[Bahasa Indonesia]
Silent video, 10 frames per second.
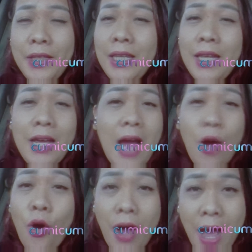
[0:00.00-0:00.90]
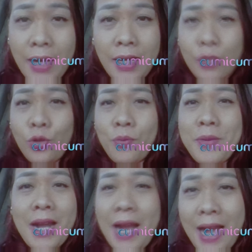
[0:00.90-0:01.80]
covid ini nggak hoak
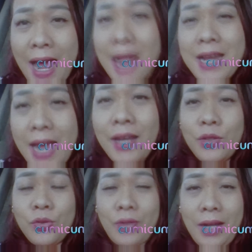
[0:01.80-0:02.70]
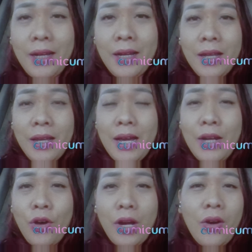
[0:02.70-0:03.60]
gitu loh beneran ada gitu kan
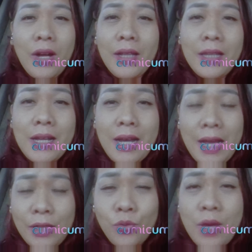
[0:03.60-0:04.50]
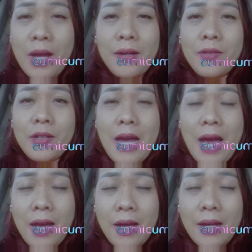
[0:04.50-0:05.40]
karena orang-orang terdekat juga
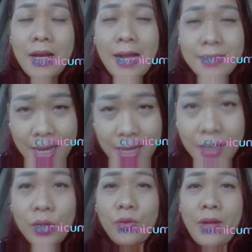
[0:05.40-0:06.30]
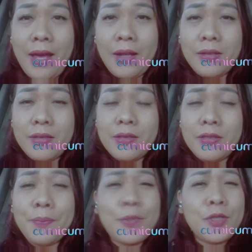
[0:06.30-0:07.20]
ngerasain gitu
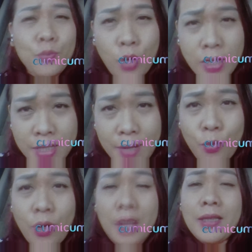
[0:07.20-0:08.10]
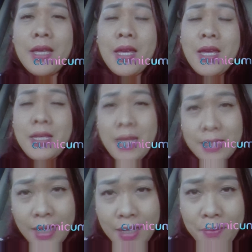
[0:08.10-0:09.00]
ya cepat sembuh aja buat
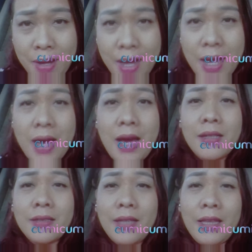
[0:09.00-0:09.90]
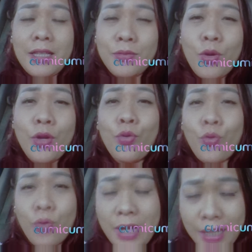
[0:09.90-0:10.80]
Jen Salimar kita
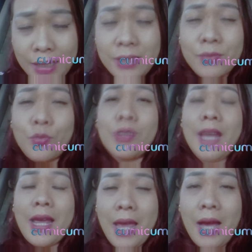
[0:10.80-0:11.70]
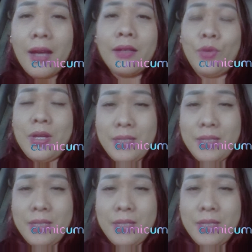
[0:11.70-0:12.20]
semua dukung dan kita semua sayang